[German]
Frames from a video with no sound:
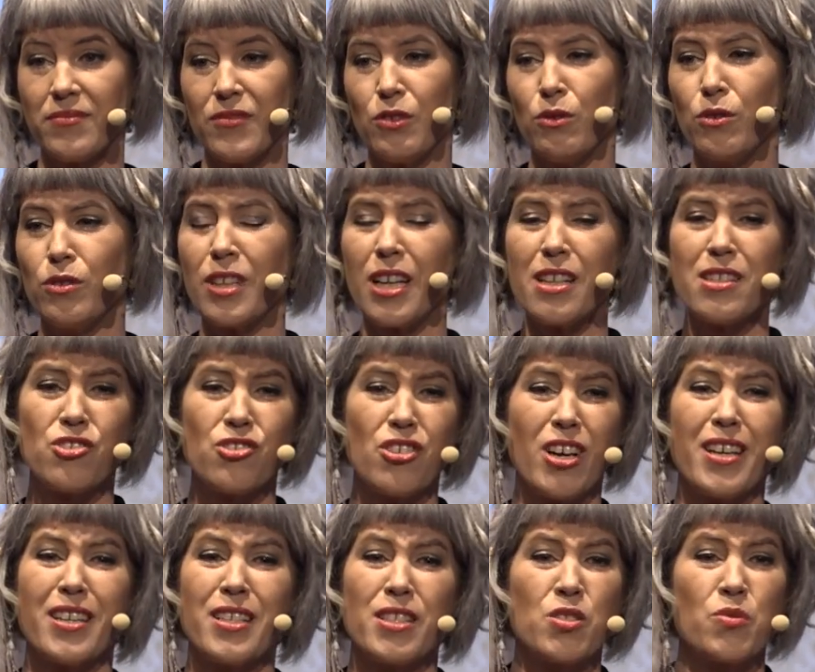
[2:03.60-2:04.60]
Und als
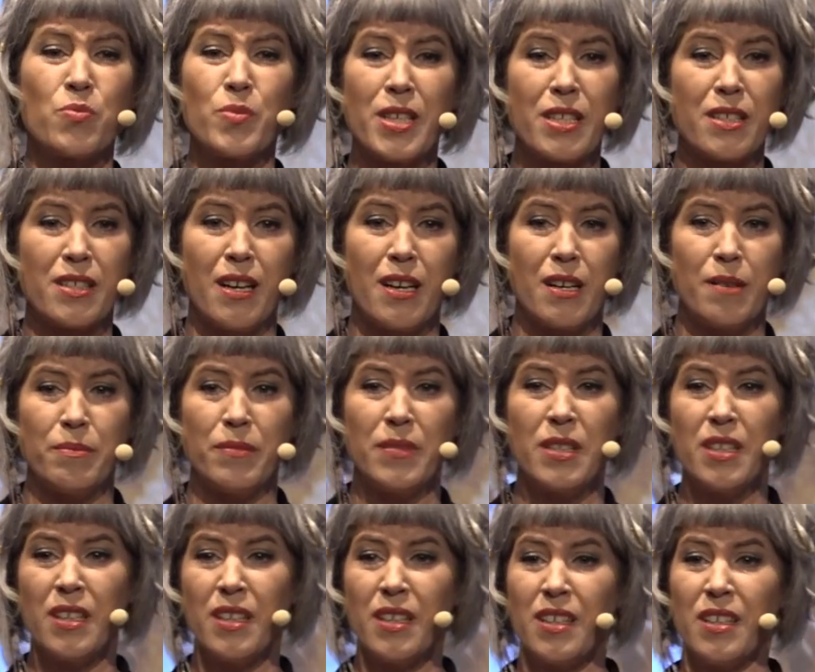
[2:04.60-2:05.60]
Shari zu mir kam,
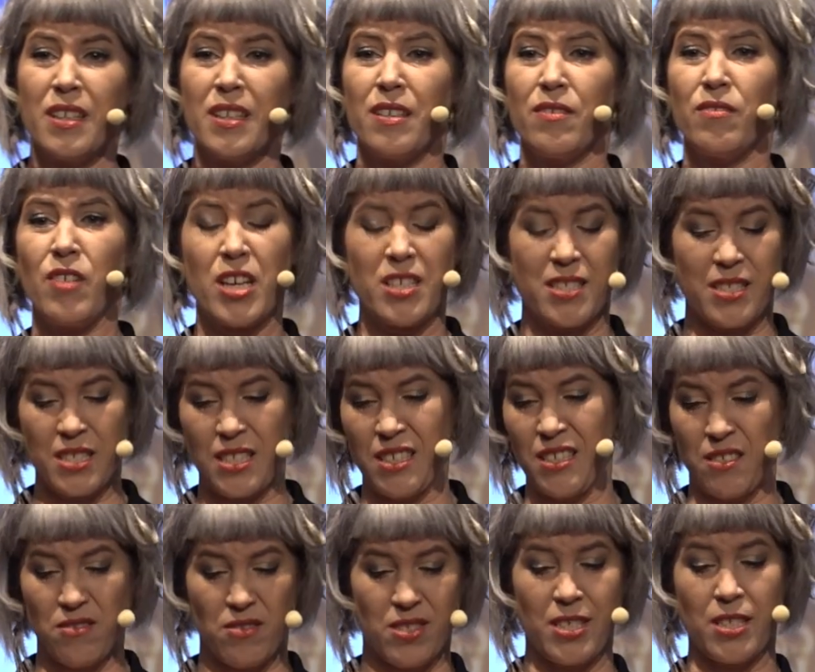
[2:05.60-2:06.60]
war
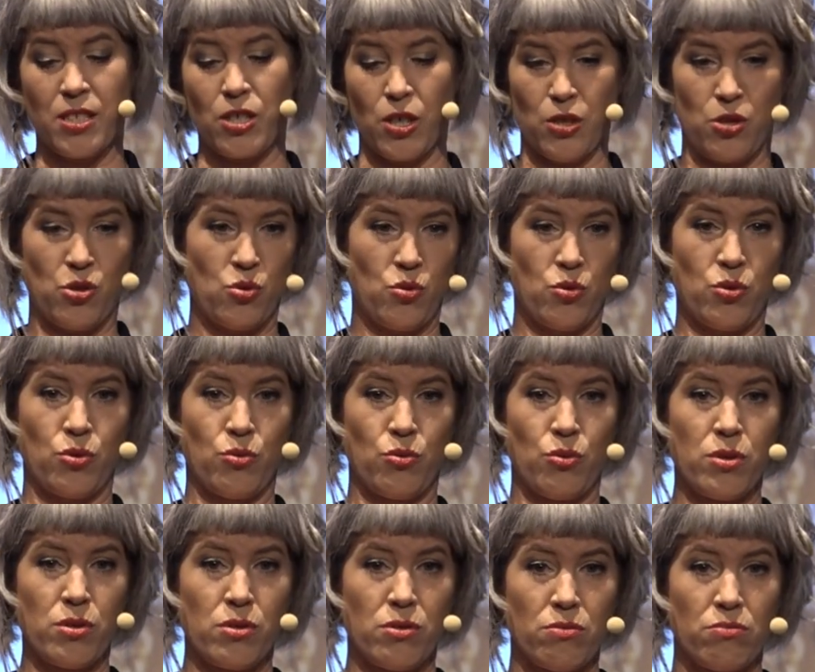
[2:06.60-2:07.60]
sie circa so
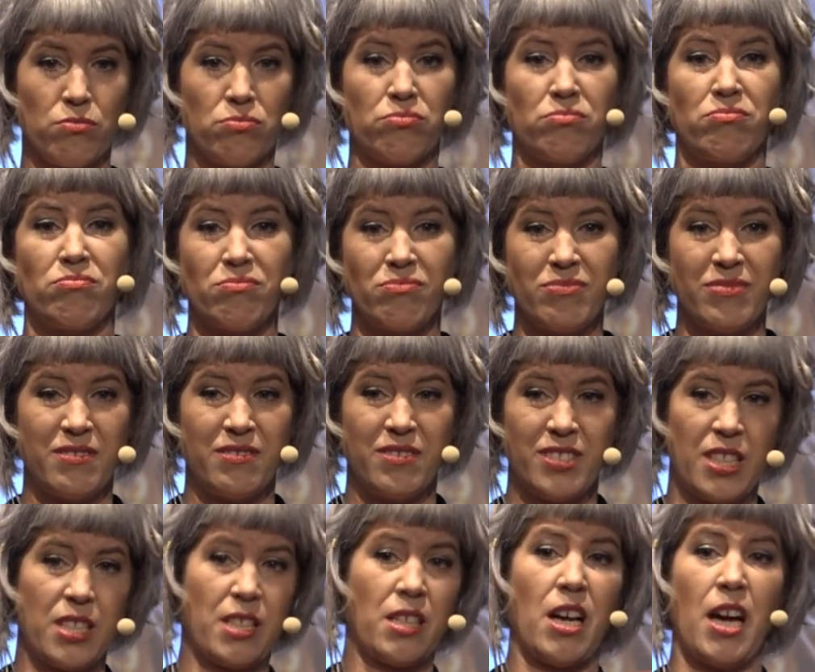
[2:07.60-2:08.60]
groß,
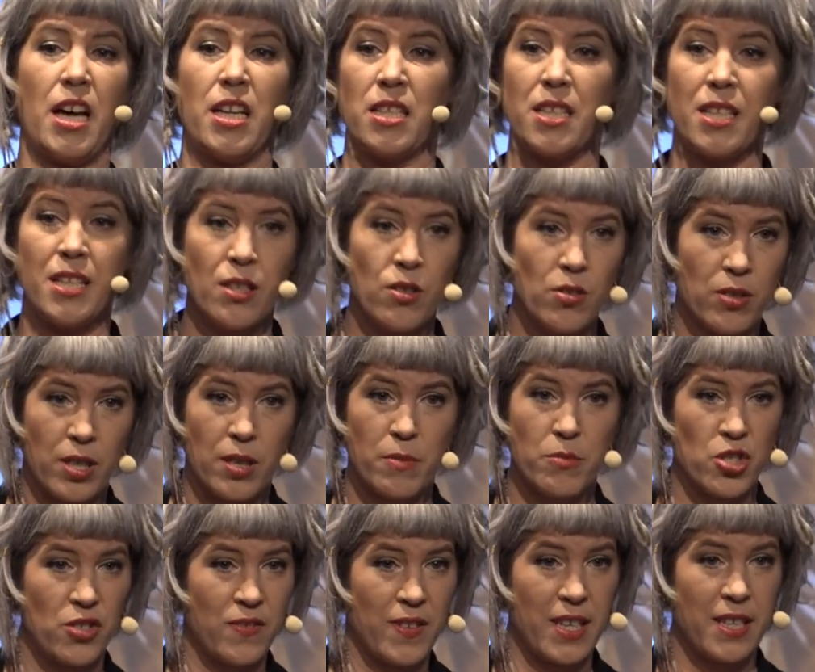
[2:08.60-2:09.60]
circa ein Kilogramm
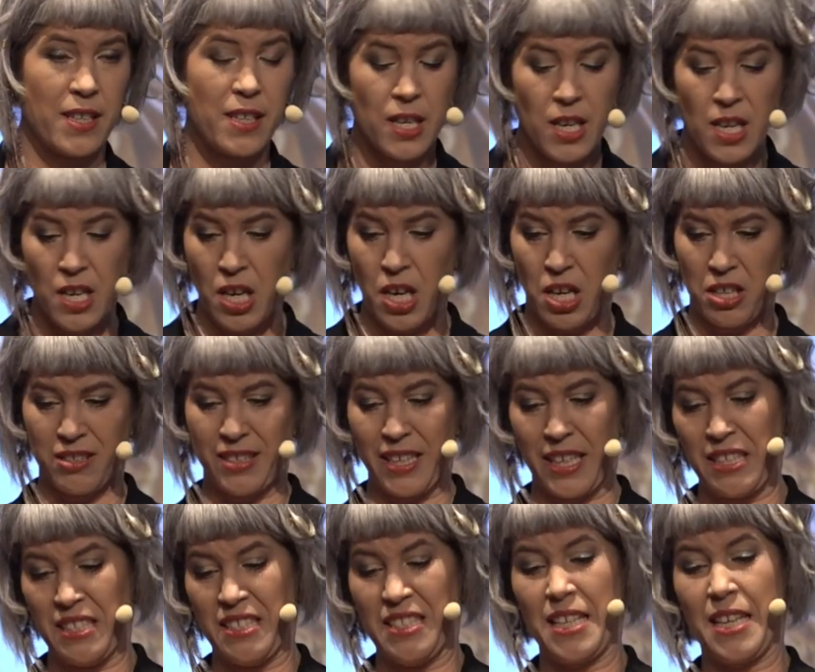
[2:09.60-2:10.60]
schwer, hatte
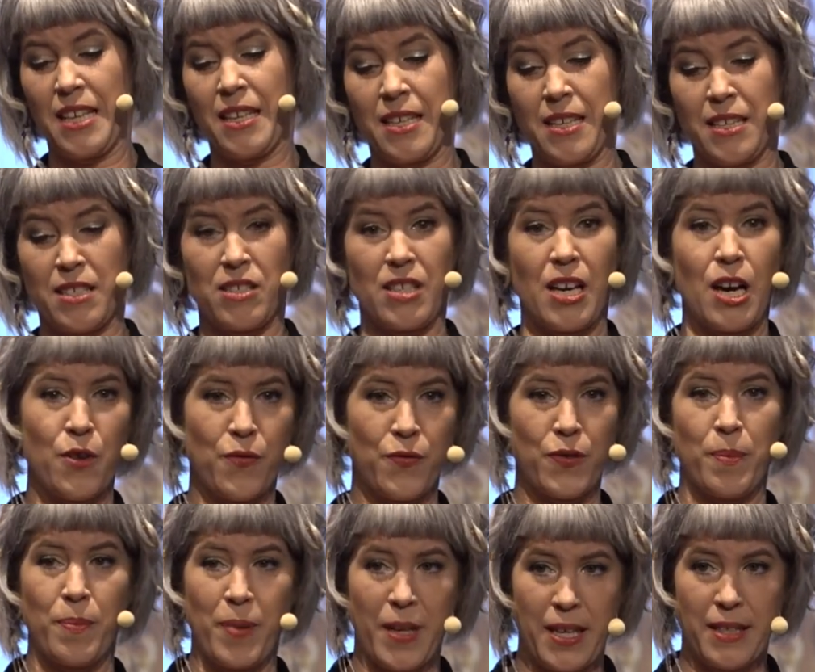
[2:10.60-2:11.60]
ein dickes,
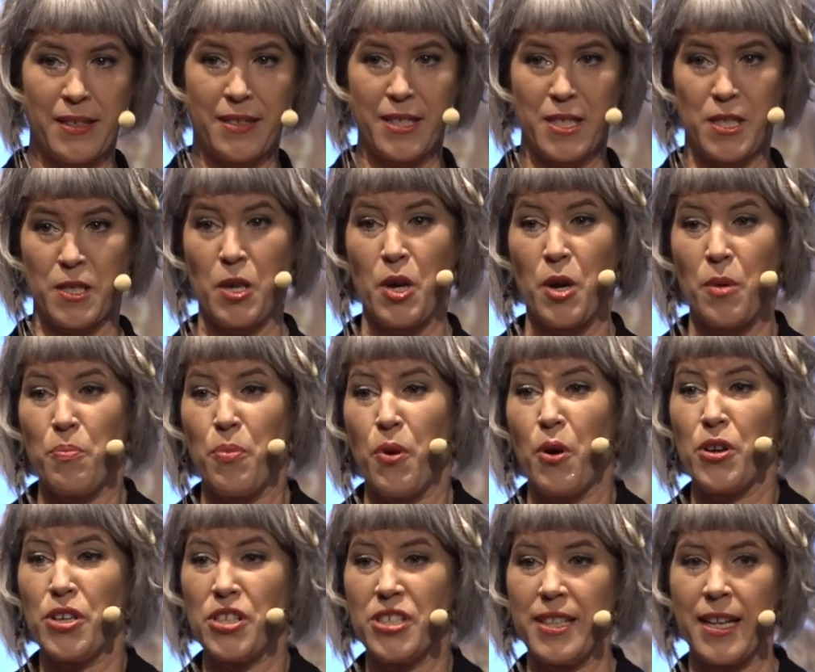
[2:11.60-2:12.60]
aufgeblähtes
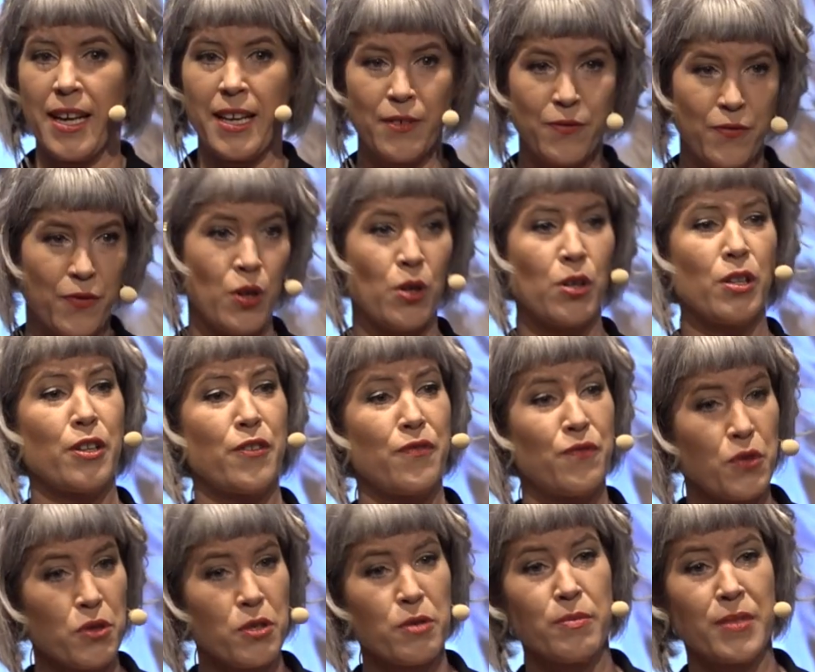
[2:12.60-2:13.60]
Bäuchlein voller
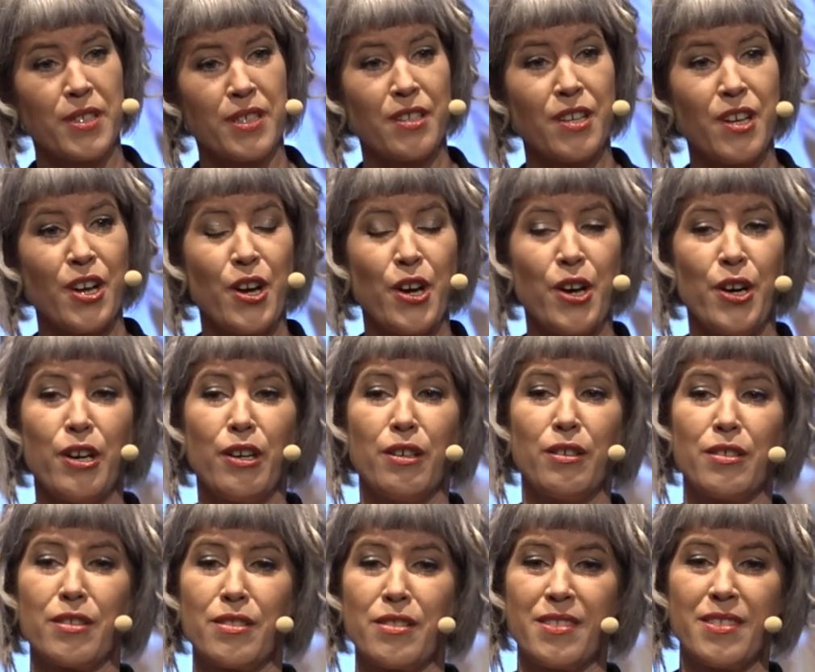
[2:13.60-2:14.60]
Würmer
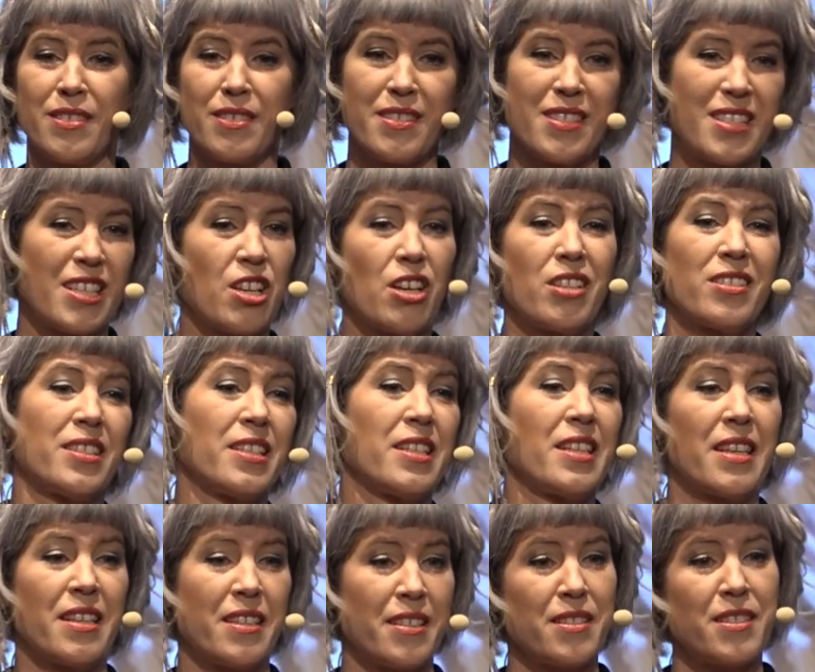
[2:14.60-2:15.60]
und sie kannte
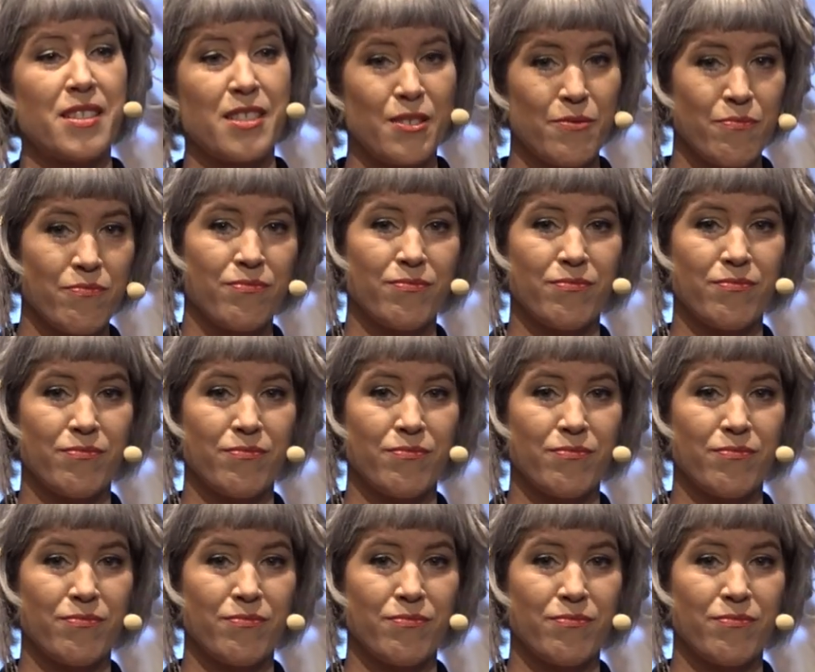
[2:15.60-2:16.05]
nichts.